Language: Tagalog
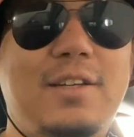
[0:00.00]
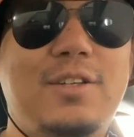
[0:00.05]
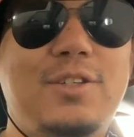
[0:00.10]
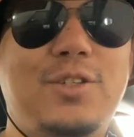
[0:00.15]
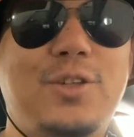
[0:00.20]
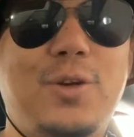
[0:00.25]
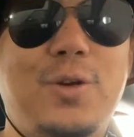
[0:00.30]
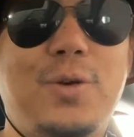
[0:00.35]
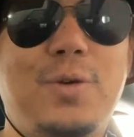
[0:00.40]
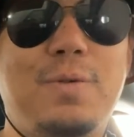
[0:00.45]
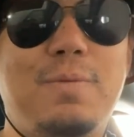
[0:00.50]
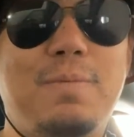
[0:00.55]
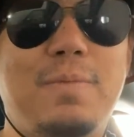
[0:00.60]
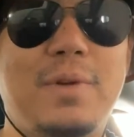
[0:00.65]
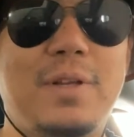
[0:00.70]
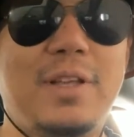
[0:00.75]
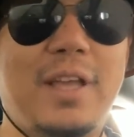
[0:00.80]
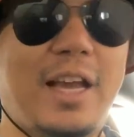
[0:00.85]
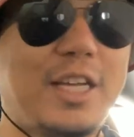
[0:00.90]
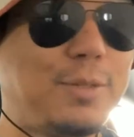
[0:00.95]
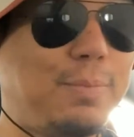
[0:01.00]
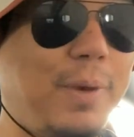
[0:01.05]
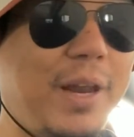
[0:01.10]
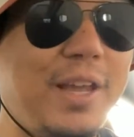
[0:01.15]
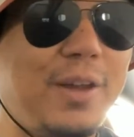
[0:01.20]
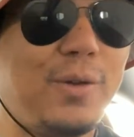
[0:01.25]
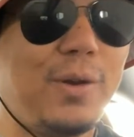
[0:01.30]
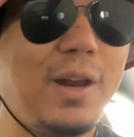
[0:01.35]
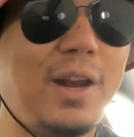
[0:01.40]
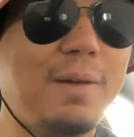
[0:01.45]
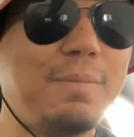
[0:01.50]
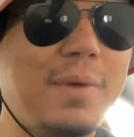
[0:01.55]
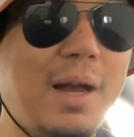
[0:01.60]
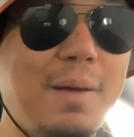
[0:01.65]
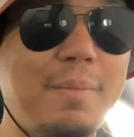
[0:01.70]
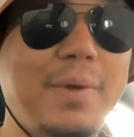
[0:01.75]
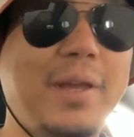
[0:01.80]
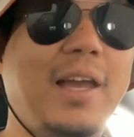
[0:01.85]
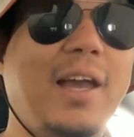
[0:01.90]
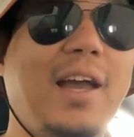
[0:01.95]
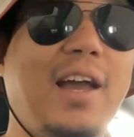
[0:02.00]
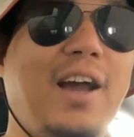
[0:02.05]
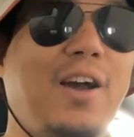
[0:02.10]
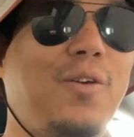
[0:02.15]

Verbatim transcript: so explain ko na lang mamaya